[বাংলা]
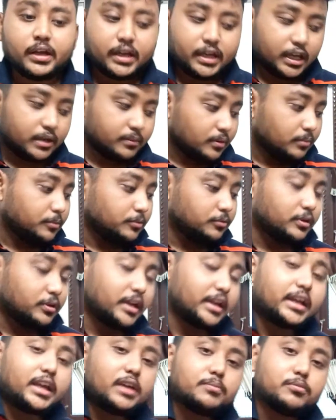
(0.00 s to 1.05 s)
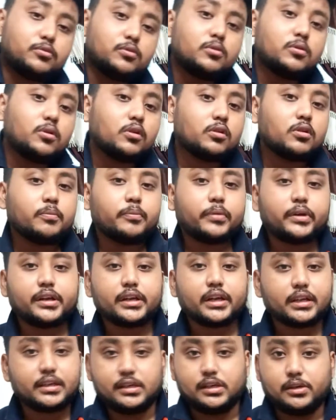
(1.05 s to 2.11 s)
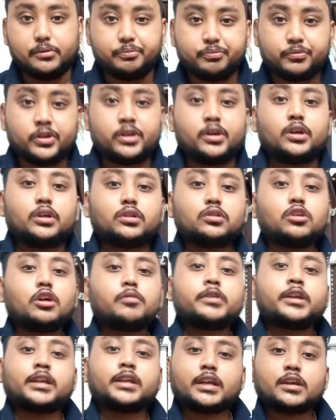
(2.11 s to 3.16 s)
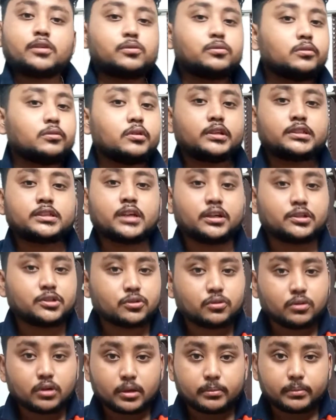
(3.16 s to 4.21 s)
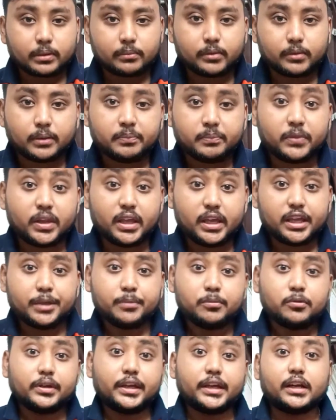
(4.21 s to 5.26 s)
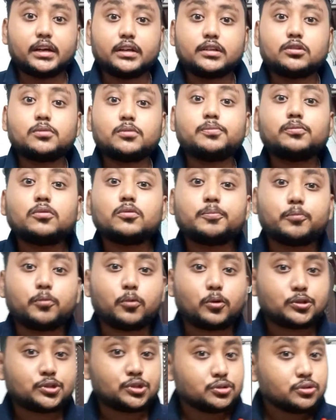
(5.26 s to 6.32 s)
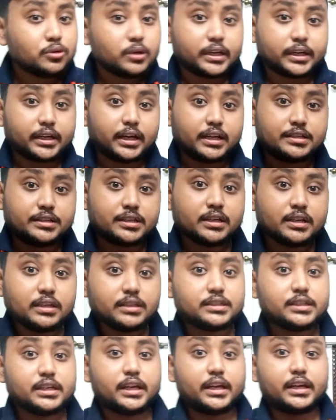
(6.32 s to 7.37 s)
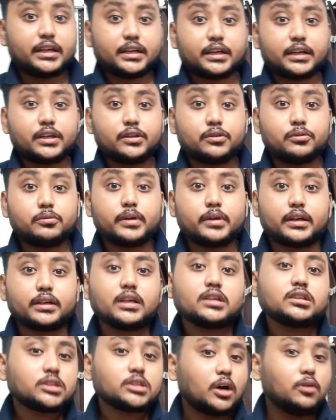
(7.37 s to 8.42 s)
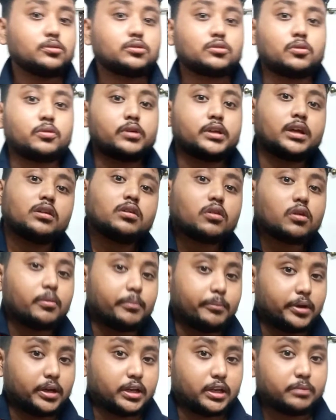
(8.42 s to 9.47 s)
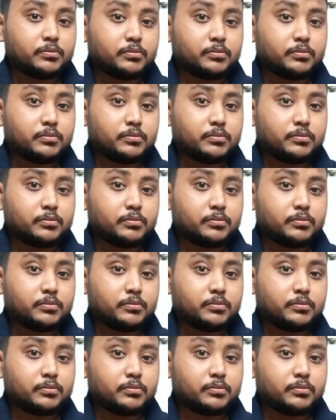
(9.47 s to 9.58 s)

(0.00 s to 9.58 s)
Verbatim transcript: এবার বন্ধুরা এই ব্লু হোল কোম্পানিটা কী তো আমরা এটাকে গুগলে সার্চ করলাম একবার এবং এখানে দেখো পুরো স্পষ্ট লেখা আছে যে এটা কিন্তু একটা সাউথ কোরিয়ান কোম্পানি